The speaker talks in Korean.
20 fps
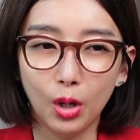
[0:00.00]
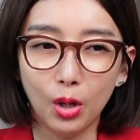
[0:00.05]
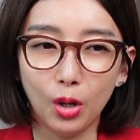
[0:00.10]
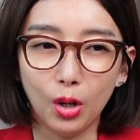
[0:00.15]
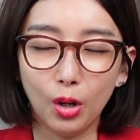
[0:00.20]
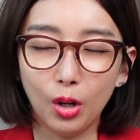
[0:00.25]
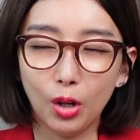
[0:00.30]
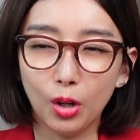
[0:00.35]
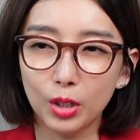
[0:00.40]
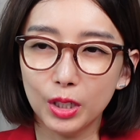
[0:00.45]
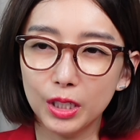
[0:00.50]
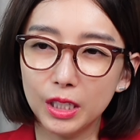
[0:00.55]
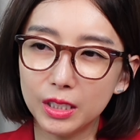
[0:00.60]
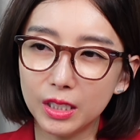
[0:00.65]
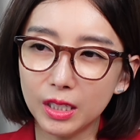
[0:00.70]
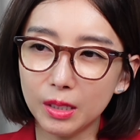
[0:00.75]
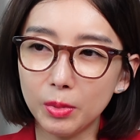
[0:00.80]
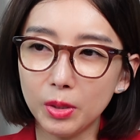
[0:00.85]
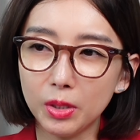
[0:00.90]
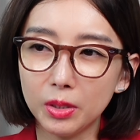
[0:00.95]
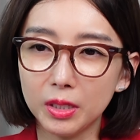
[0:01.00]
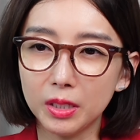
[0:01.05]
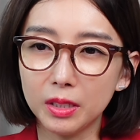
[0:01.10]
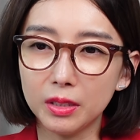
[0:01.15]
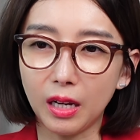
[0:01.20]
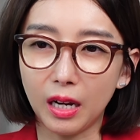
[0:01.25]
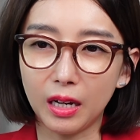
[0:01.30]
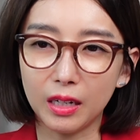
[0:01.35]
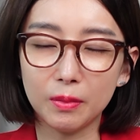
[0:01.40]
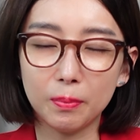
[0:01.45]
어, 이재명이
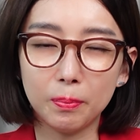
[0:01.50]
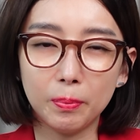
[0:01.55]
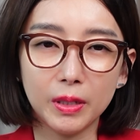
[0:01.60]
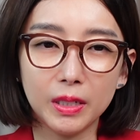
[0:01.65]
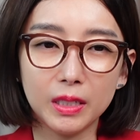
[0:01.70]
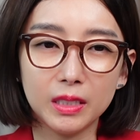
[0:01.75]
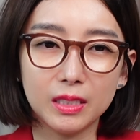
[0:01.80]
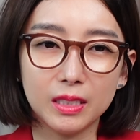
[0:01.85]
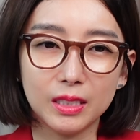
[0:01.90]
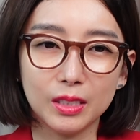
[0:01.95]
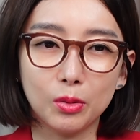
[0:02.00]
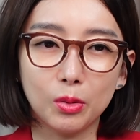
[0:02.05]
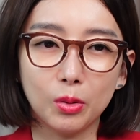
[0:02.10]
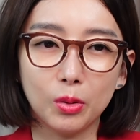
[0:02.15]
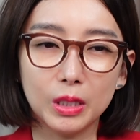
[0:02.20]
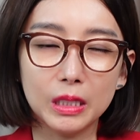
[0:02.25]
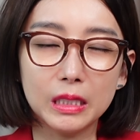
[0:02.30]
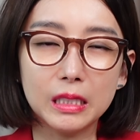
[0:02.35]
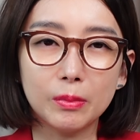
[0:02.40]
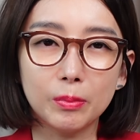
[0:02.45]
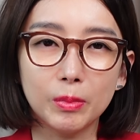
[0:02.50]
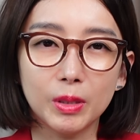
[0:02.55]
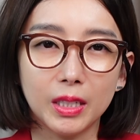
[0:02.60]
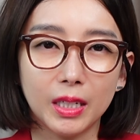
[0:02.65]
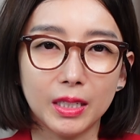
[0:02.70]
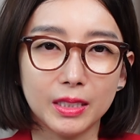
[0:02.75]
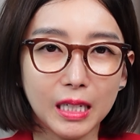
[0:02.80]
다급해지고 있습니다.